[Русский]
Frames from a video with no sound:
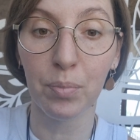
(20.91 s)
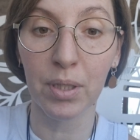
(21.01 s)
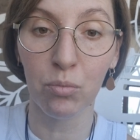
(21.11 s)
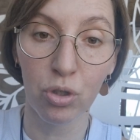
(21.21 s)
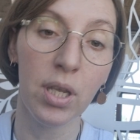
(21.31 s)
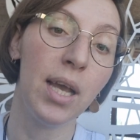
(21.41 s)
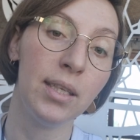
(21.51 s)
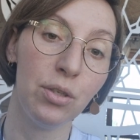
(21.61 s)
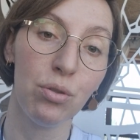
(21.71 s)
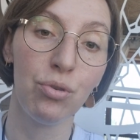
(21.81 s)
потому что я о
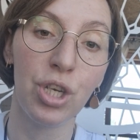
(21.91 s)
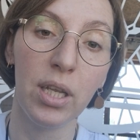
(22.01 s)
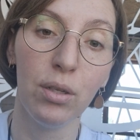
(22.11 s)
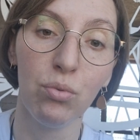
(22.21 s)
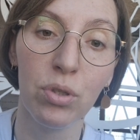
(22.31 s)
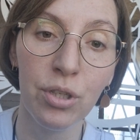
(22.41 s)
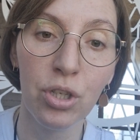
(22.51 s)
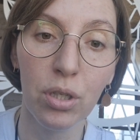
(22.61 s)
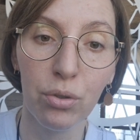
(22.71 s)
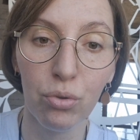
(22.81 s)
ней случайно
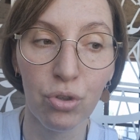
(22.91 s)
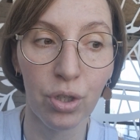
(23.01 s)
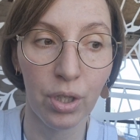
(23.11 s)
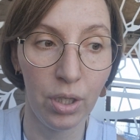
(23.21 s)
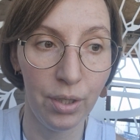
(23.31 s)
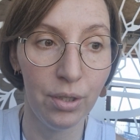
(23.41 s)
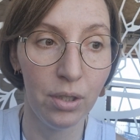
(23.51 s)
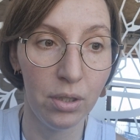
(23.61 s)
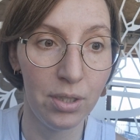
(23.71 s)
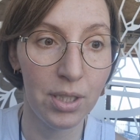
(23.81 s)
услышала тоже,
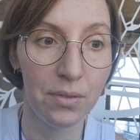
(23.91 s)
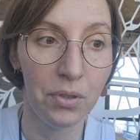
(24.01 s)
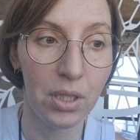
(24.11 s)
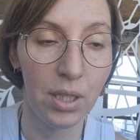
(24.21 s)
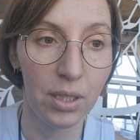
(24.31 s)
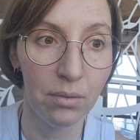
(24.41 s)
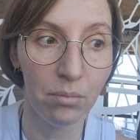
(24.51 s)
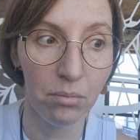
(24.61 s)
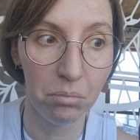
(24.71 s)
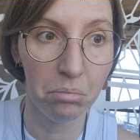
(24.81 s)
и действительно